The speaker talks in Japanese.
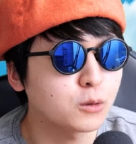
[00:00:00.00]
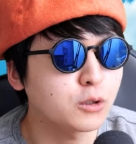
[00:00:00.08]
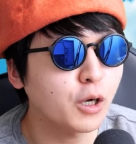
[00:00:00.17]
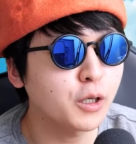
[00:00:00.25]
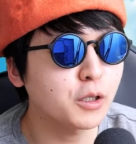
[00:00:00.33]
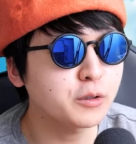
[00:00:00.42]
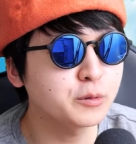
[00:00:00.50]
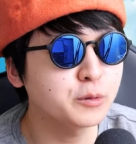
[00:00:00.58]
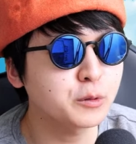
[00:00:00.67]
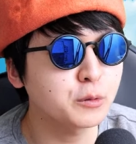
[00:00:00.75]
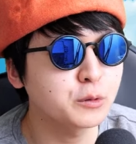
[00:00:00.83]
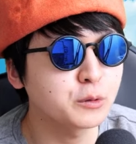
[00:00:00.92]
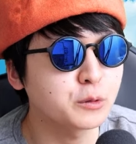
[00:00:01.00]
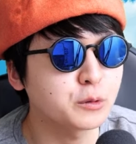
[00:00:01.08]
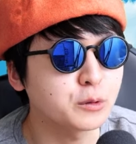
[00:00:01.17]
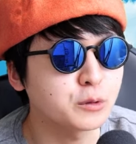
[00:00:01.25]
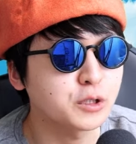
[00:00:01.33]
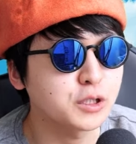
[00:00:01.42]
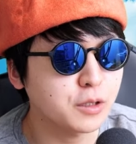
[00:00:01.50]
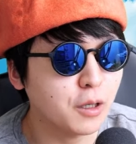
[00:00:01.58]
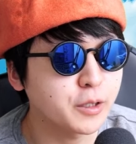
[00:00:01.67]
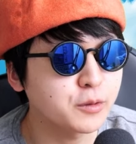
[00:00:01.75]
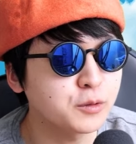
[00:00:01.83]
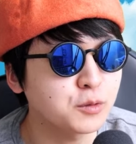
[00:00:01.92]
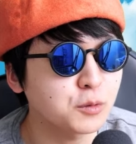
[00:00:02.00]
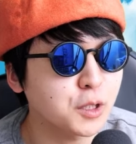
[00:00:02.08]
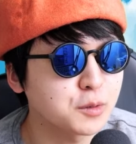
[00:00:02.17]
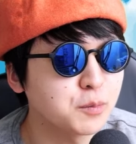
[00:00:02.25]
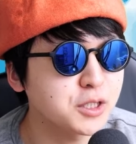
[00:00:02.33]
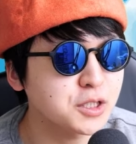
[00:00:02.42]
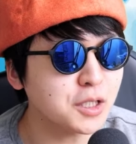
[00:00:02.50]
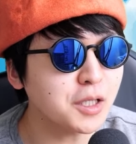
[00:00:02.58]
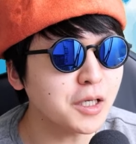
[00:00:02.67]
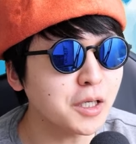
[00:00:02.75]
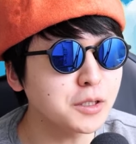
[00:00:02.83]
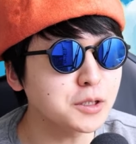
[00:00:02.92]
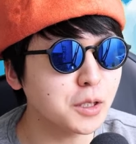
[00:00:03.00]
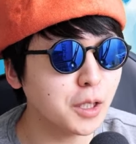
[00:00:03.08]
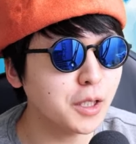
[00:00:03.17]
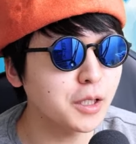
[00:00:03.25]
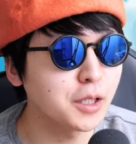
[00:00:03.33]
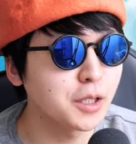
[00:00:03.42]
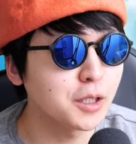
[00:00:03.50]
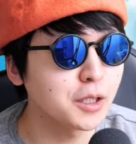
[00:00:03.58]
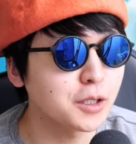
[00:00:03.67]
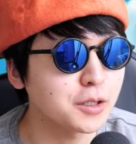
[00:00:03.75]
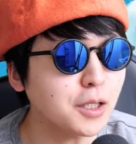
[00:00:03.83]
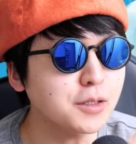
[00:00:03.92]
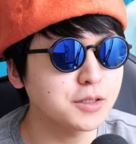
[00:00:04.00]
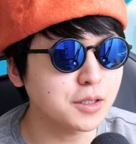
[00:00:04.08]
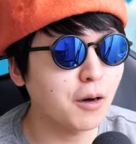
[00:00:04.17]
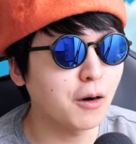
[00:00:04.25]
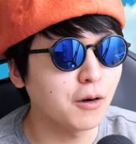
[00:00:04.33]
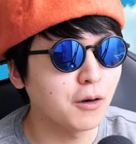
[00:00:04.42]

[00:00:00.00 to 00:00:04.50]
大学付属にさ行く人たちめっちゃ大変じゃないだってさ